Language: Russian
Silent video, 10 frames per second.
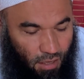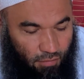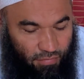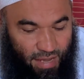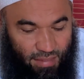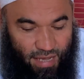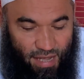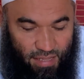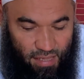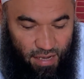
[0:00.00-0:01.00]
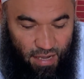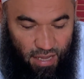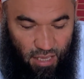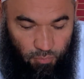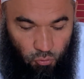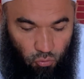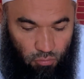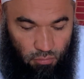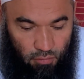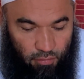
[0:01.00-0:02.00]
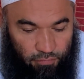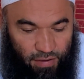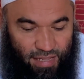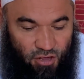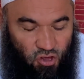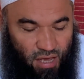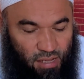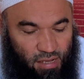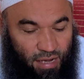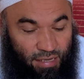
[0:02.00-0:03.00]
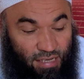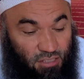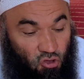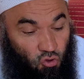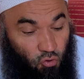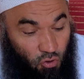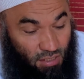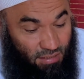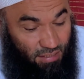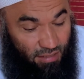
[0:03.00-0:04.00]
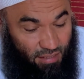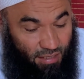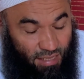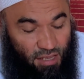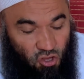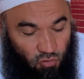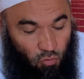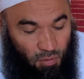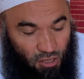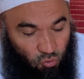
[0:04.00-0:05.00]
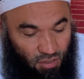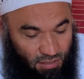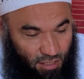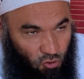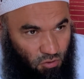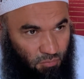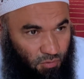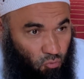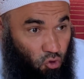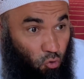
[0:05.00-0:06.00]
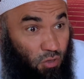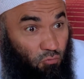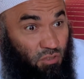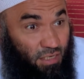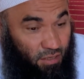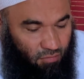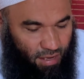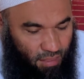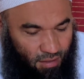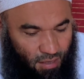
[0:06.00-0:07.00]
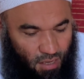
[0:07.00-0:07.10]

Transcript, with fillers: Фаинкана ляга ибну фаля шайлях. Если же у нее есть сын, тогда ничего брату не остается, потому что он его закрывает.